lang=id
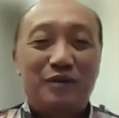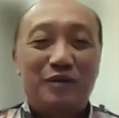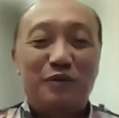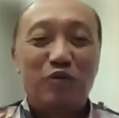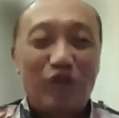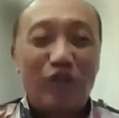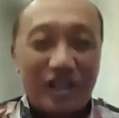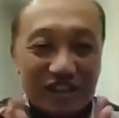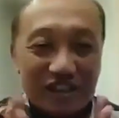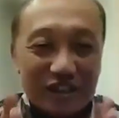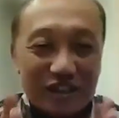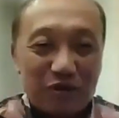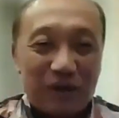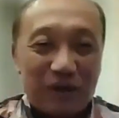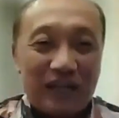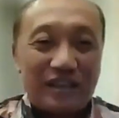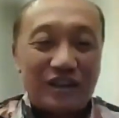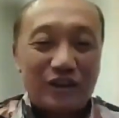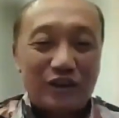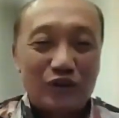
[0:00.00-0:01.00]
berbuat
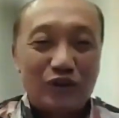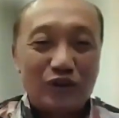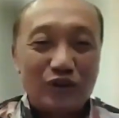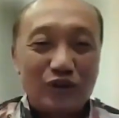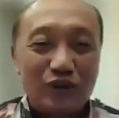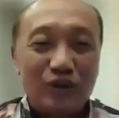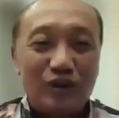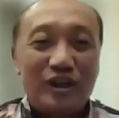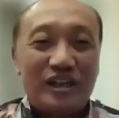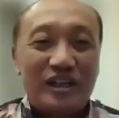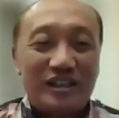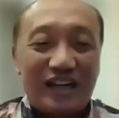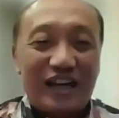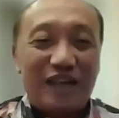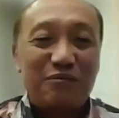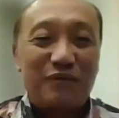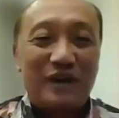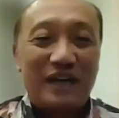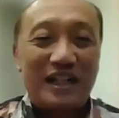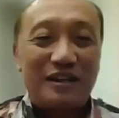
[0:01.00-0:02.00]
sesuatu
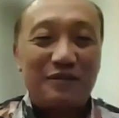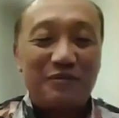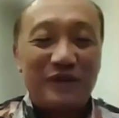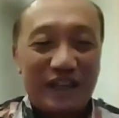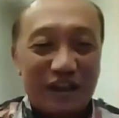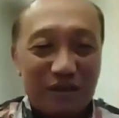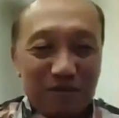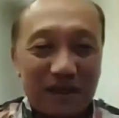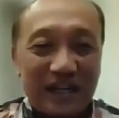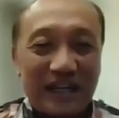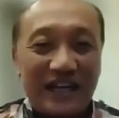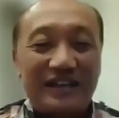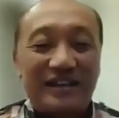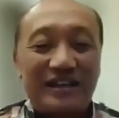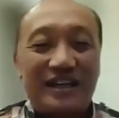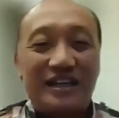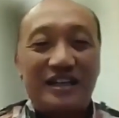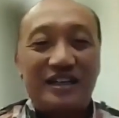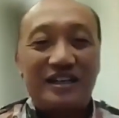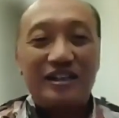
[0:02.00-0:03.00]
dalam hal bagaimana
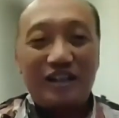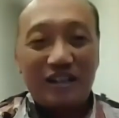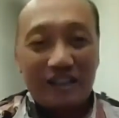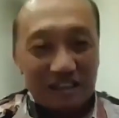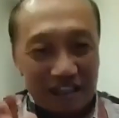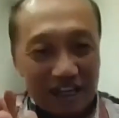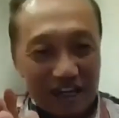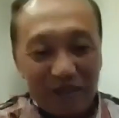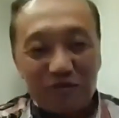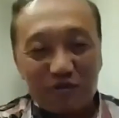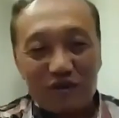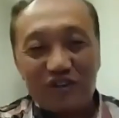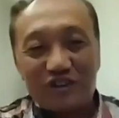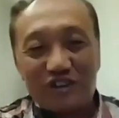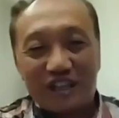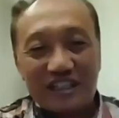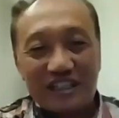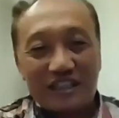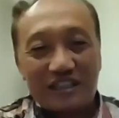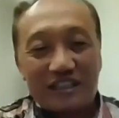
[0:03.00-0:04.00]
agar dalam
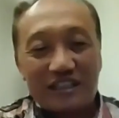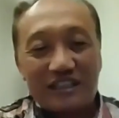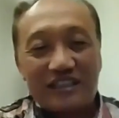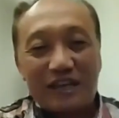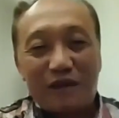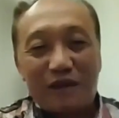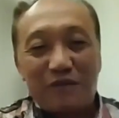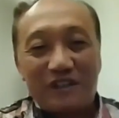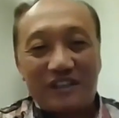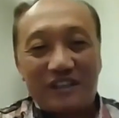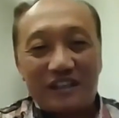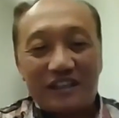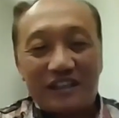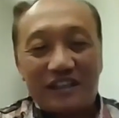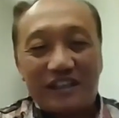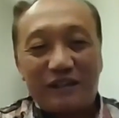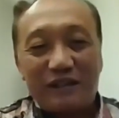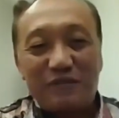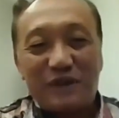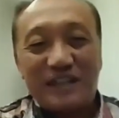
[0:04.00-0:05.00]
konteks ketentraman
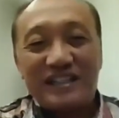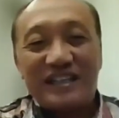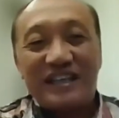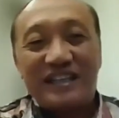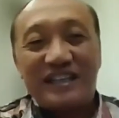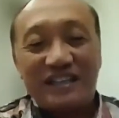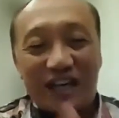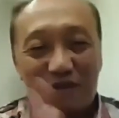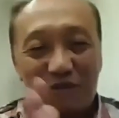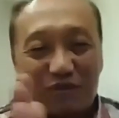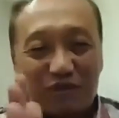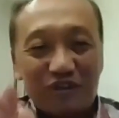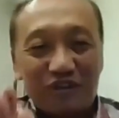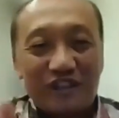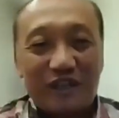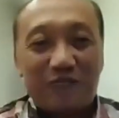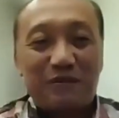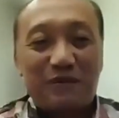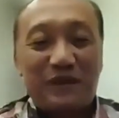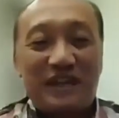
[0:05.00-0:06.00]
ketertibannya dalam
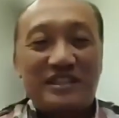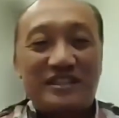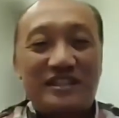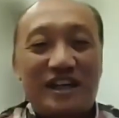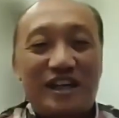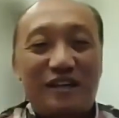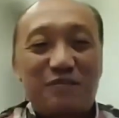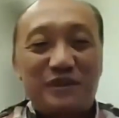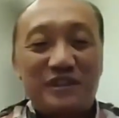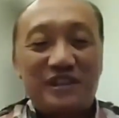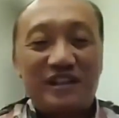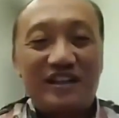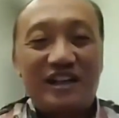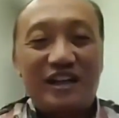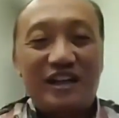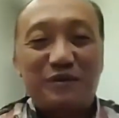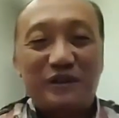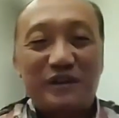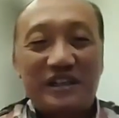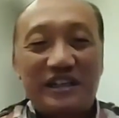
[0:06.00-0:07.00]
konteks pelaksanaan
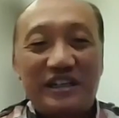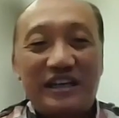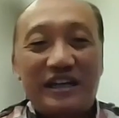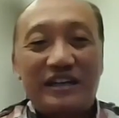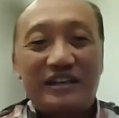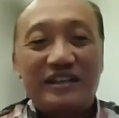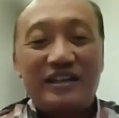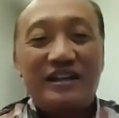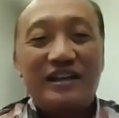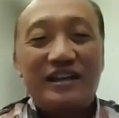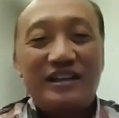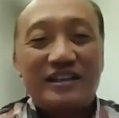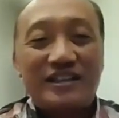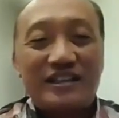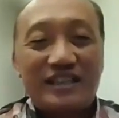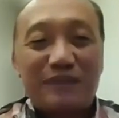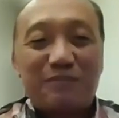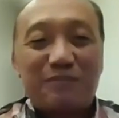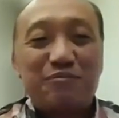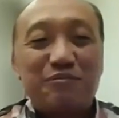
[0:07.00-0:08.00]
penyelenggara pendidikannya
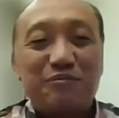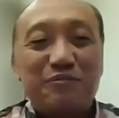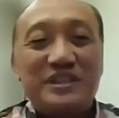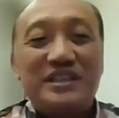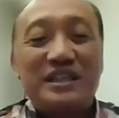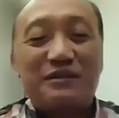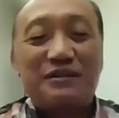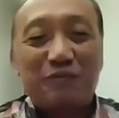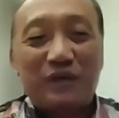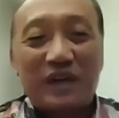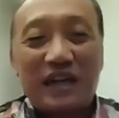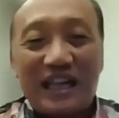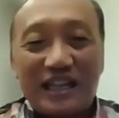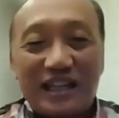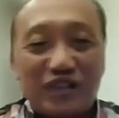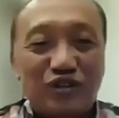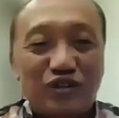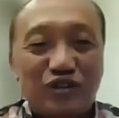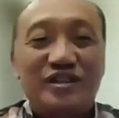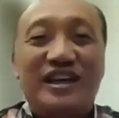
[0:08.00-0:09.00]
bisa
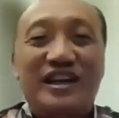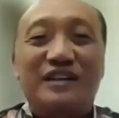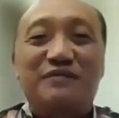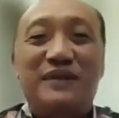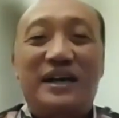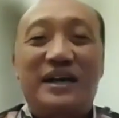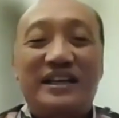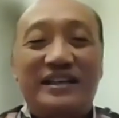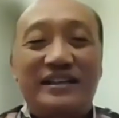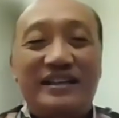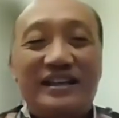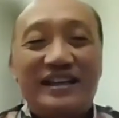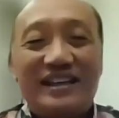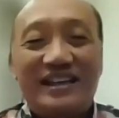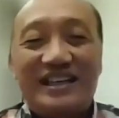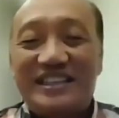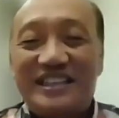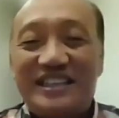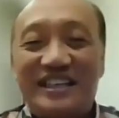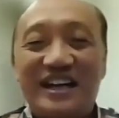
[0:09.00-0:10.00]
berlangsung dengan baik
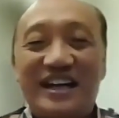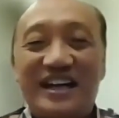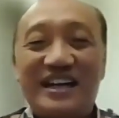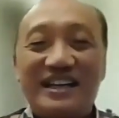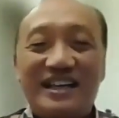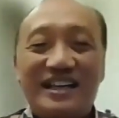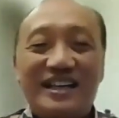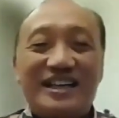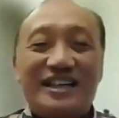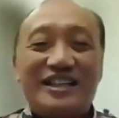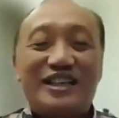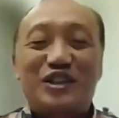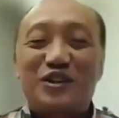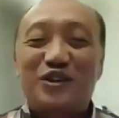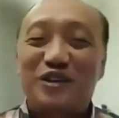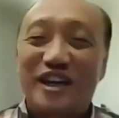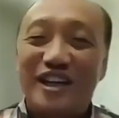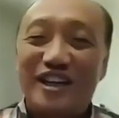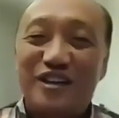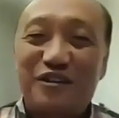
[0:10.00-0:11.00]
sehingga
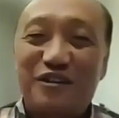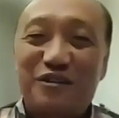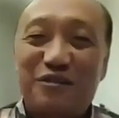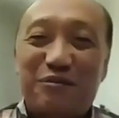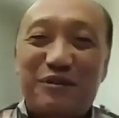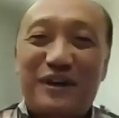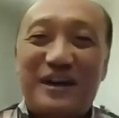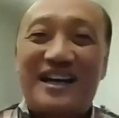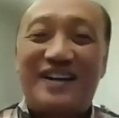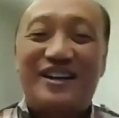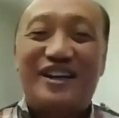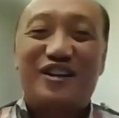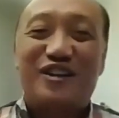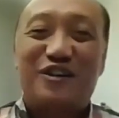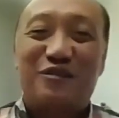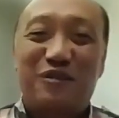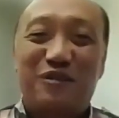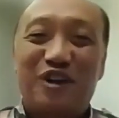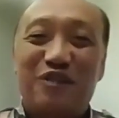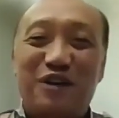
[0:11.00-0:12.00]
sesungguhnya itu Pak
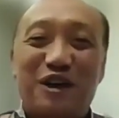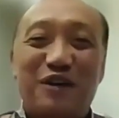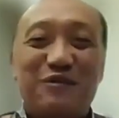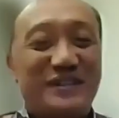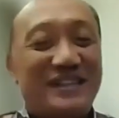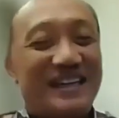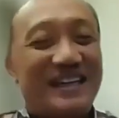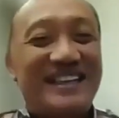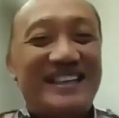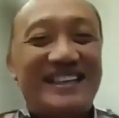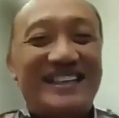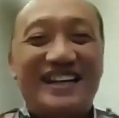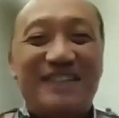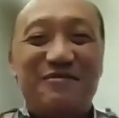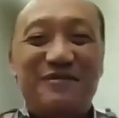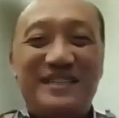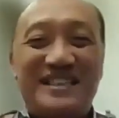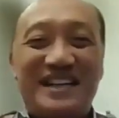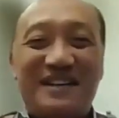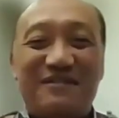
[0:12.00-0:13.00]
Rino mohon maaf saya
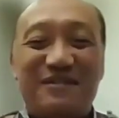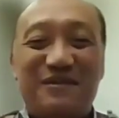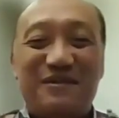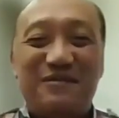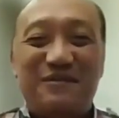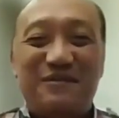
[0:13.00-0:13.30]
tidak bisa